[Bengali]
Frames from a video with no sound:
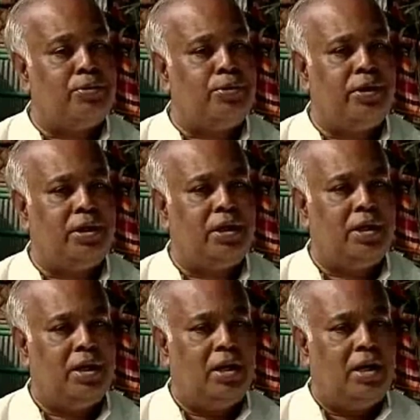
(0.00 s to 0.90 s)
আবদ্ধ হয়ে
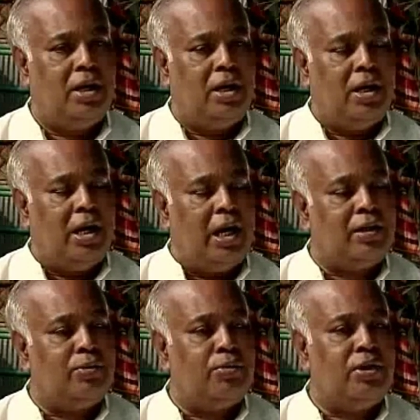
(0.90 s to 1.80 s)

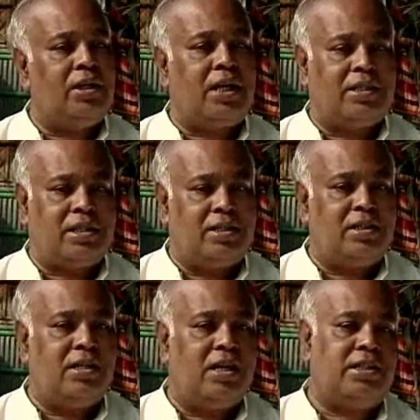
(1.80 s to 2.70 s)
একে অন্যের
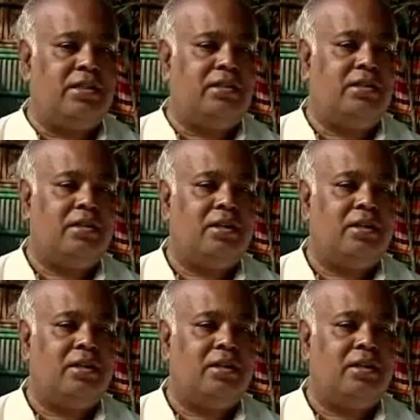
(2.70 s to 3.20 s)
কাছাকাছি আসি